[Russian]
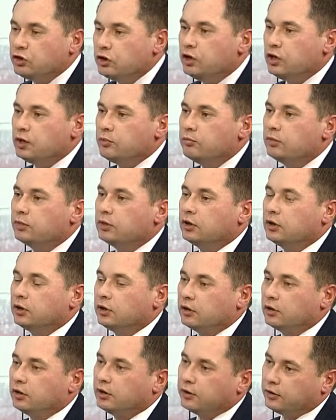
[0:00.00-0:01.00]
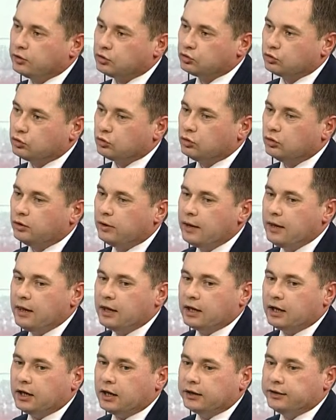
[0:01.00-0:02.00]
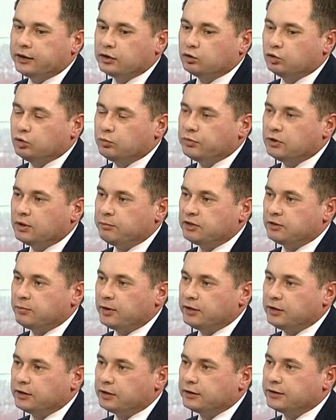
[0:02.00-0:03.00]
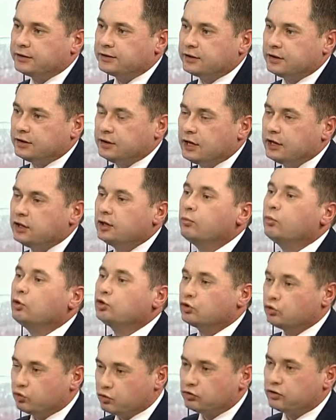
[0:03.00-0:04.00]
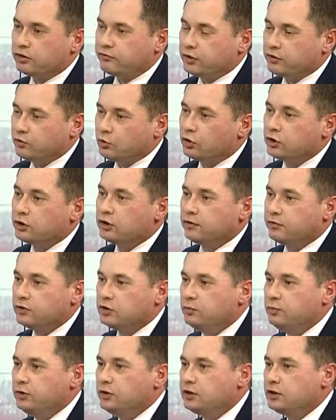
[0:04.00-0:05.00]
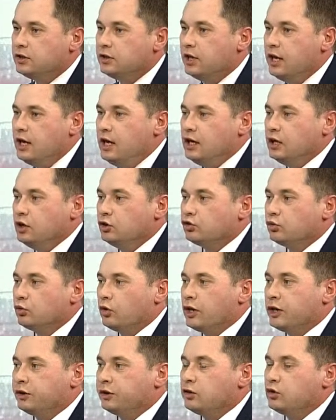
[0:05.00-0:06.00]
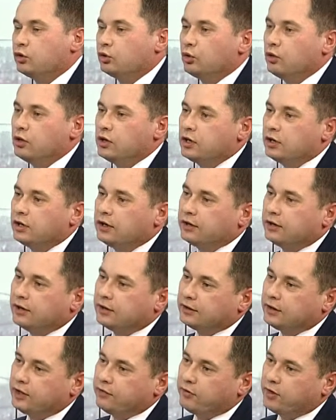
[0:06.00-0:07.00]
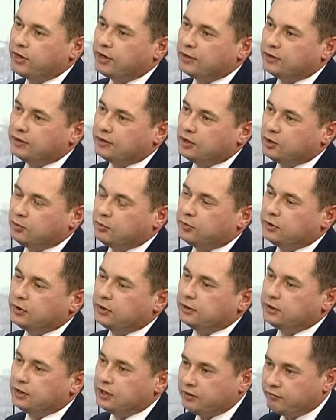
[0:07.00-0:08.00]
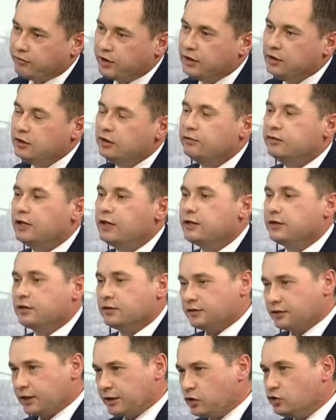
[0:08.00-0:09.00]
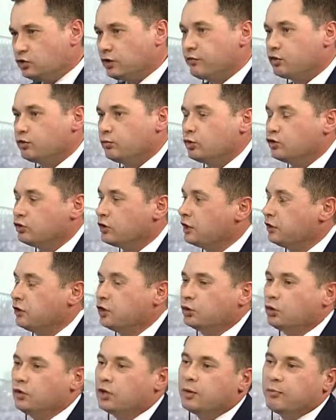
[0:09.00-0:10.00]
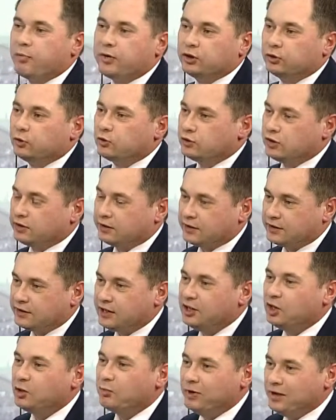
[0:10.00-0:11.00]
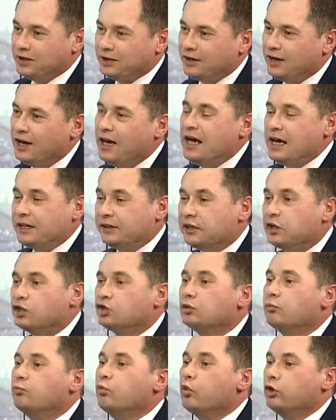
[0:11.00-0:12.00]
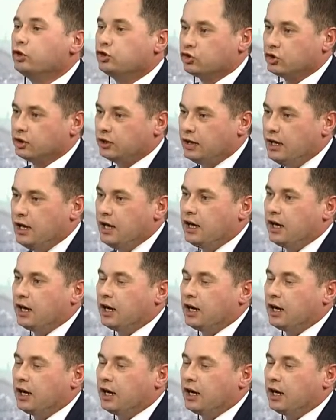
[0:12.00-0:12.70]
жителям, а, что доступная безбарьерная среда, она может существовать в городе Новосибирске, и что это не только товары там, для инвалидов, для с ограниченной возможностью, это не только пандусы и тактильная плитка, это нечто большее.